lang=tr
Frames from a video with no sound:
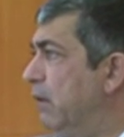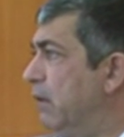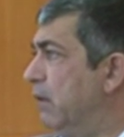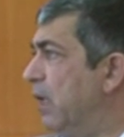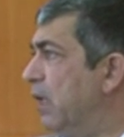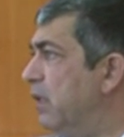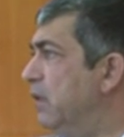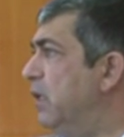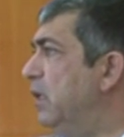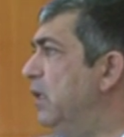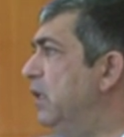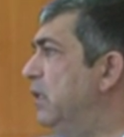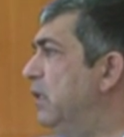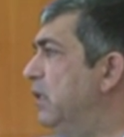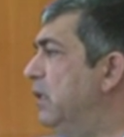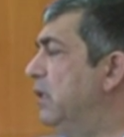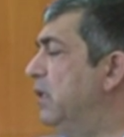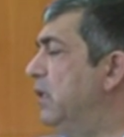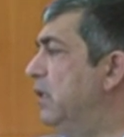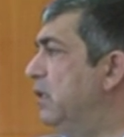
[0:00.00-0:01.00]
kendini
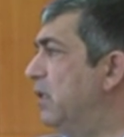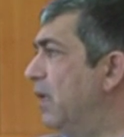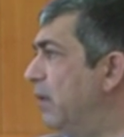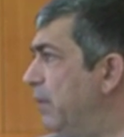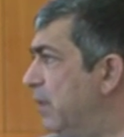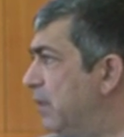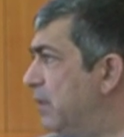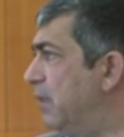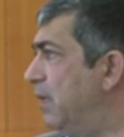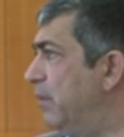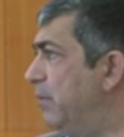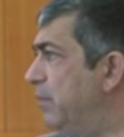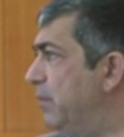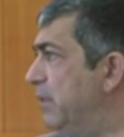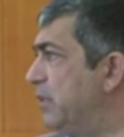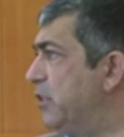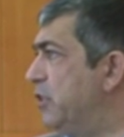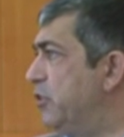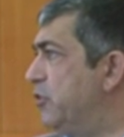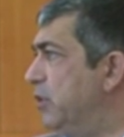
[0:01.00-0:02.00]
idame
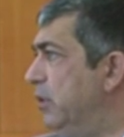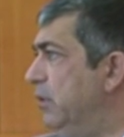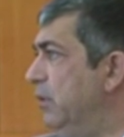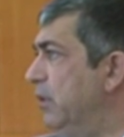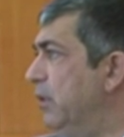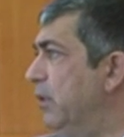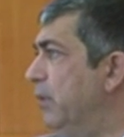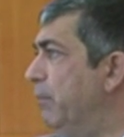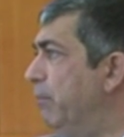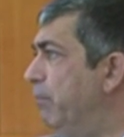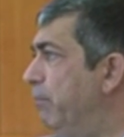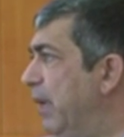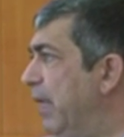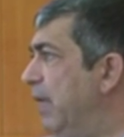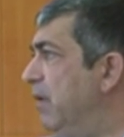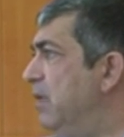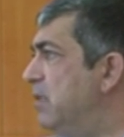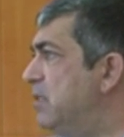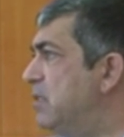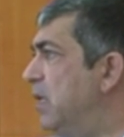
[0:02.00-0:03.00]
ettirebilmesi için
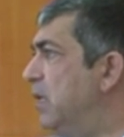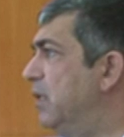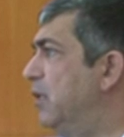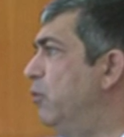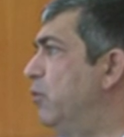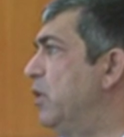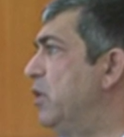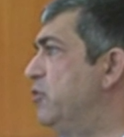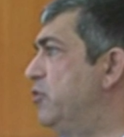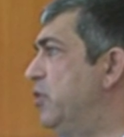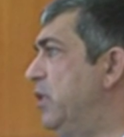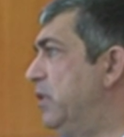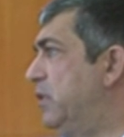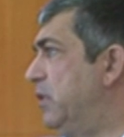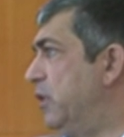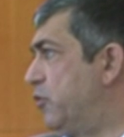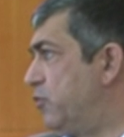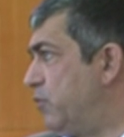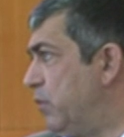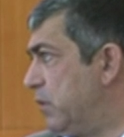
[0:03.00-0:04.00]
belli sayıda öğrenciye
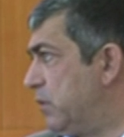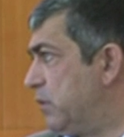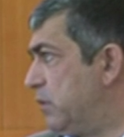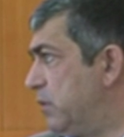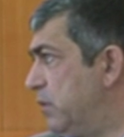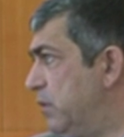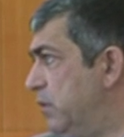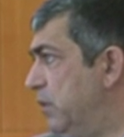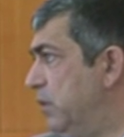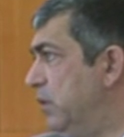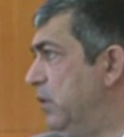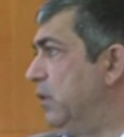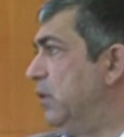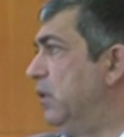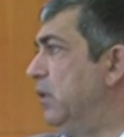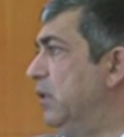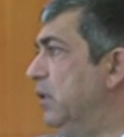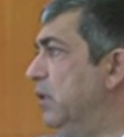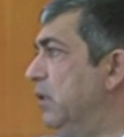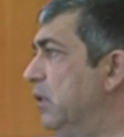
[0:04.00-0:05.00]
ihtiyaç vardır.
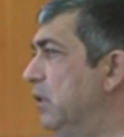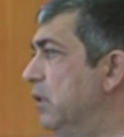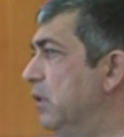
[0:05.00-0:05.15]
E,